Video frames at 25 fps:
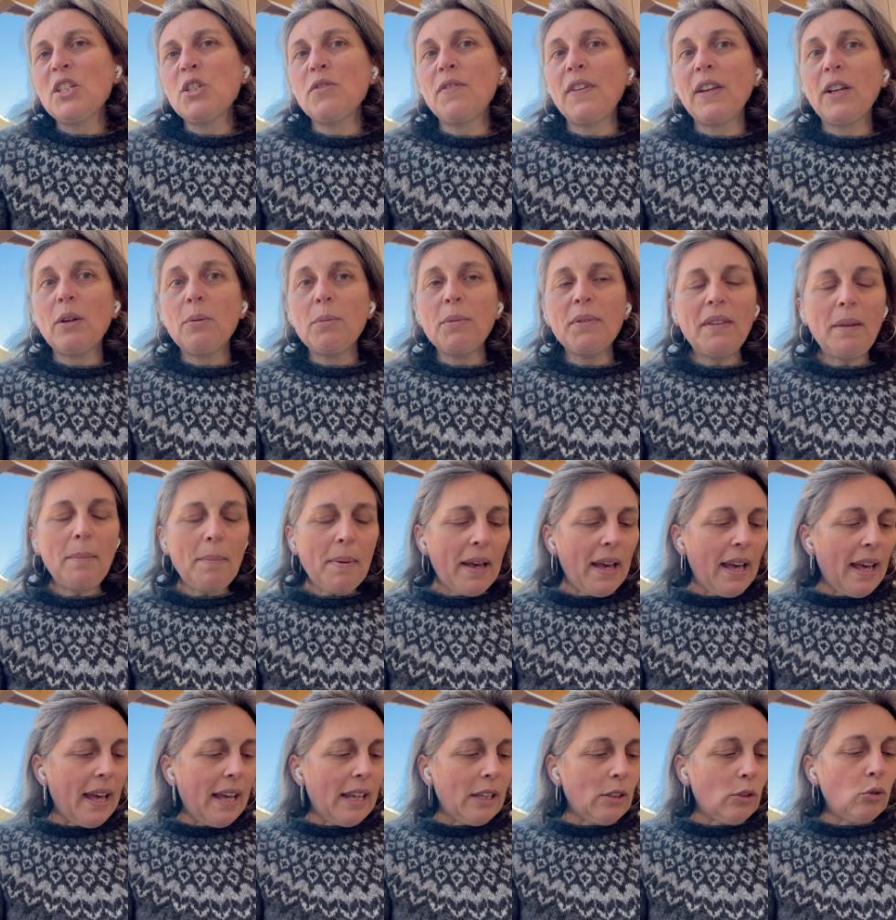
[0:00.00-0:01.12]
vais commencer par
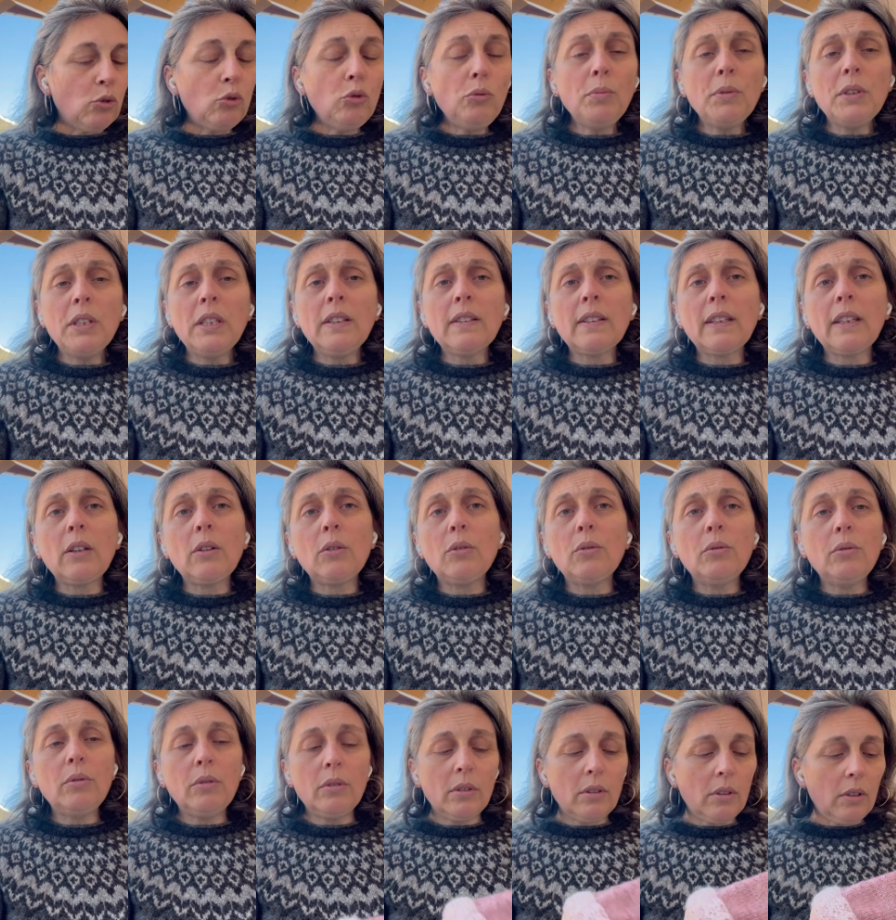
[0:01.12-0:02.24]
un tout petit
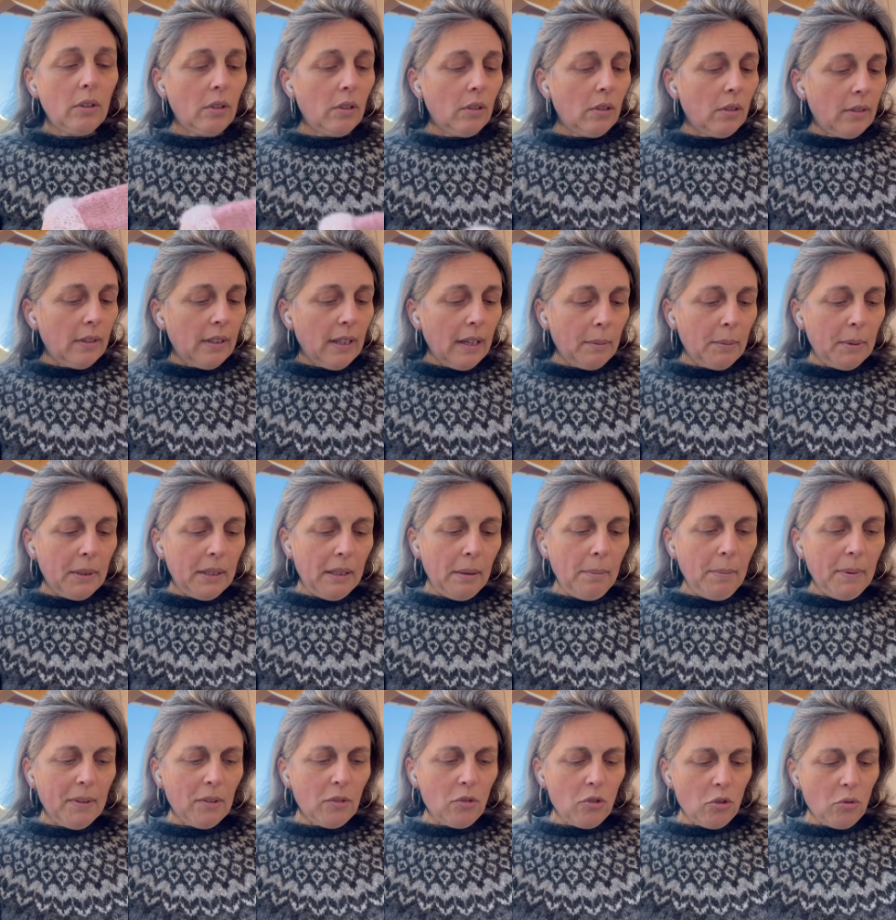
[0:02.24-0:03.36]
tricot terminé
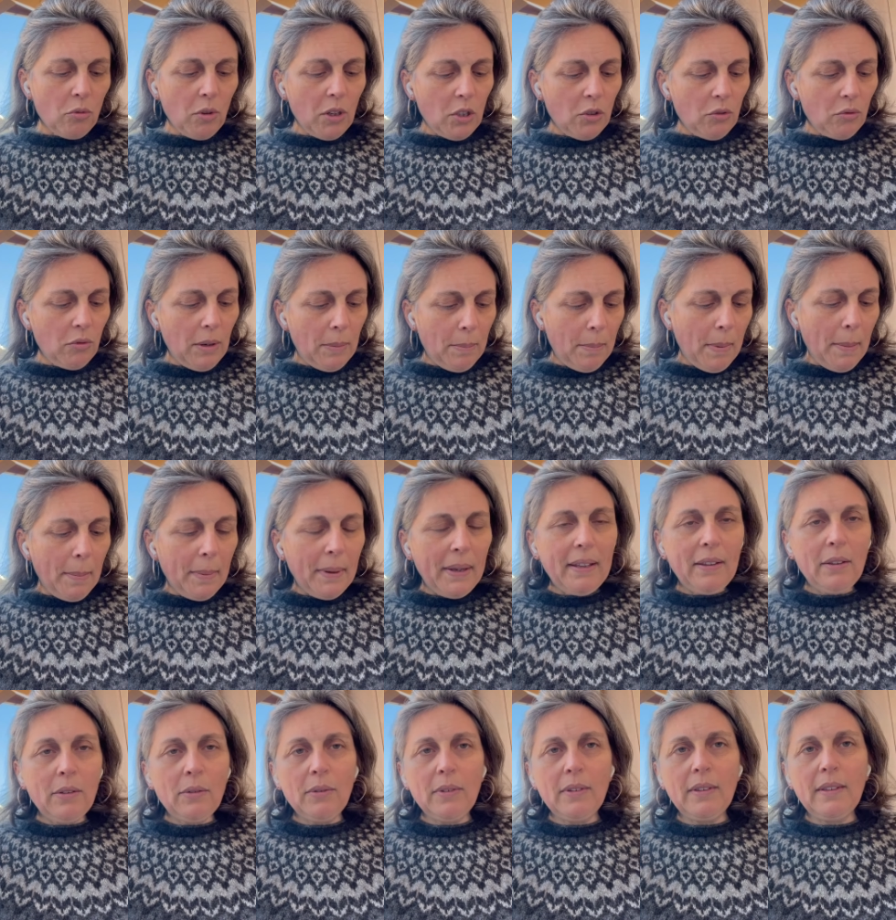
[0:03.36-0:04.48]
parce que je crois que je ne vous pas
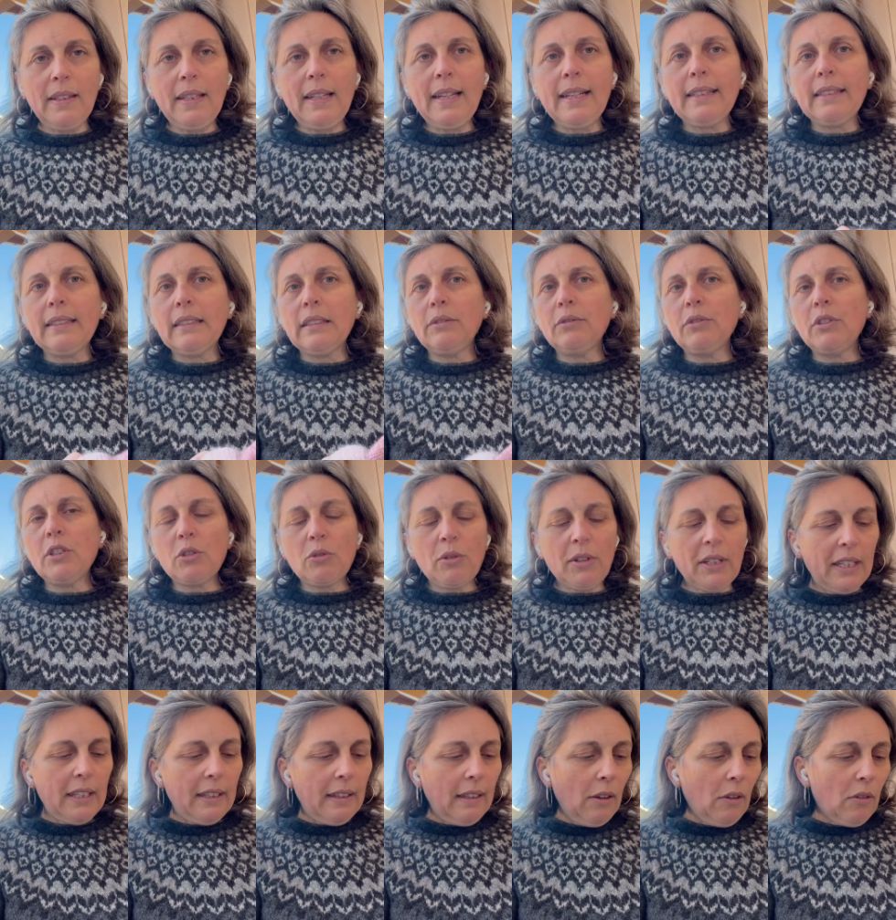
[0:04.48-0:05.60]
présenter la dernière fois. Je crois
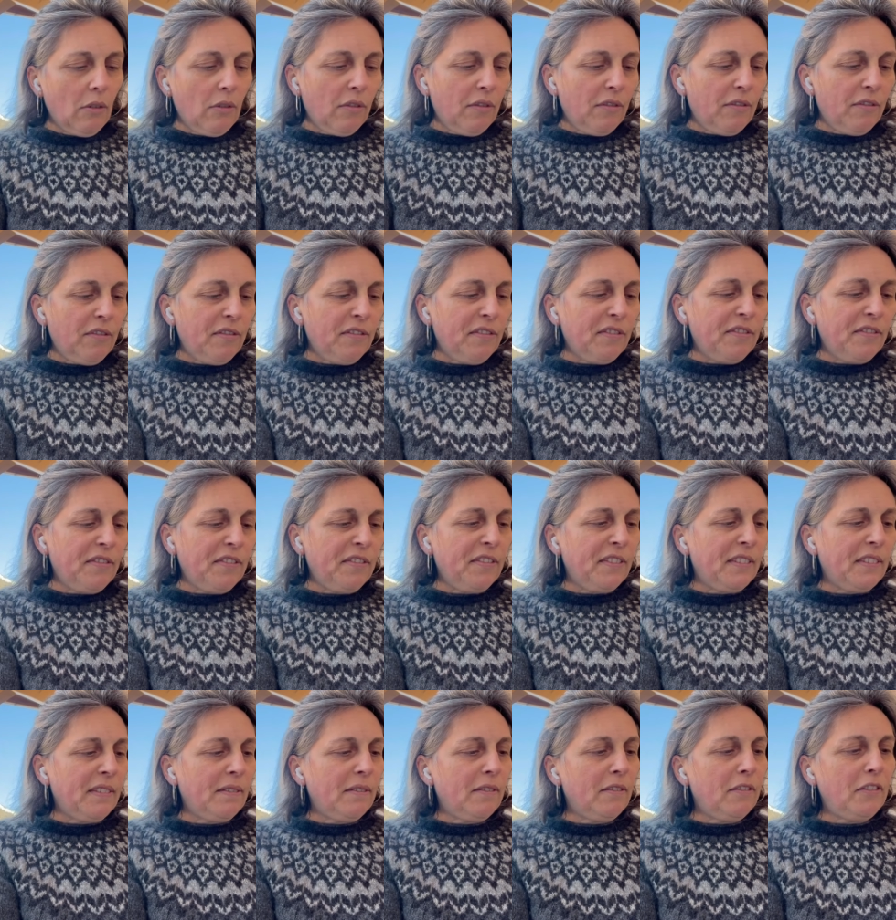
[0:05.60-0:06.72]
qu'il était en
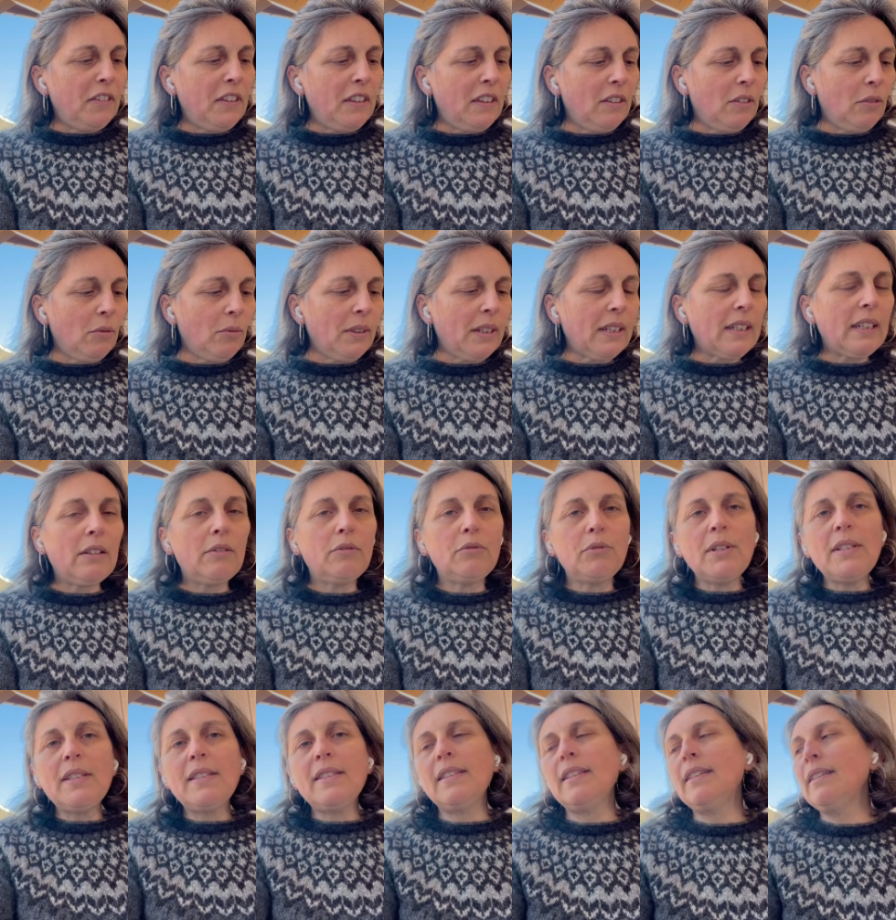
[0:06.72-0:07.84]
finition la dernière
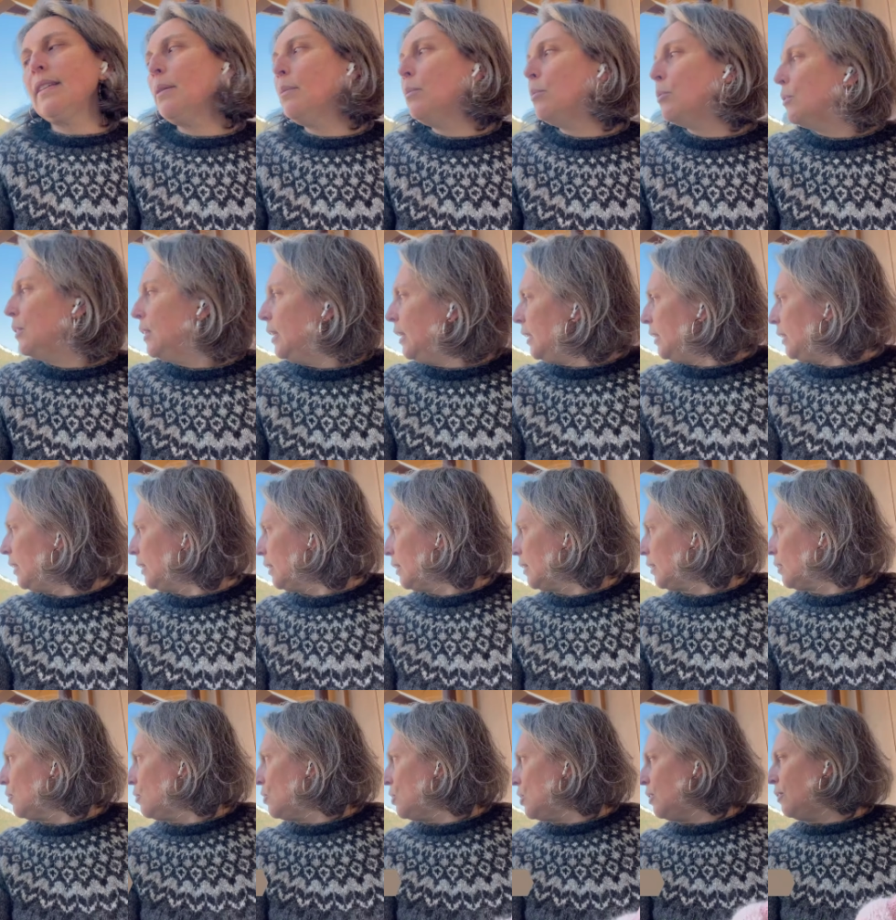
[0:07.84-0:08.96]
fois. C'est un bonnet
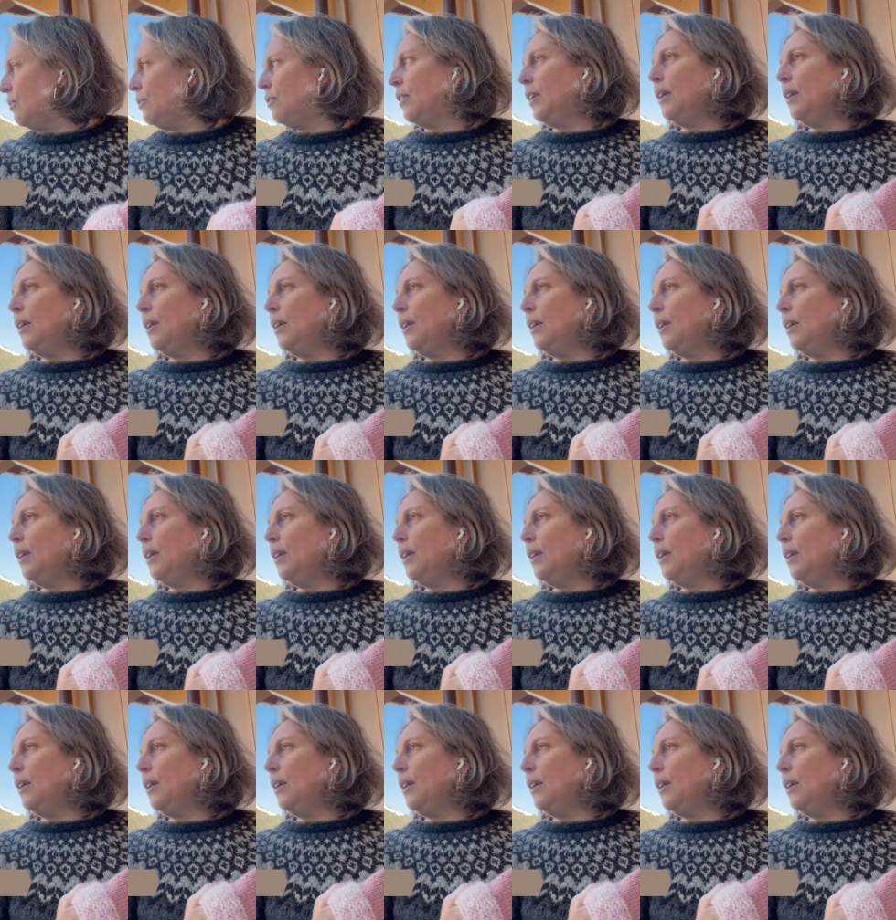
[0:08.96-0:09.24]
que j'ai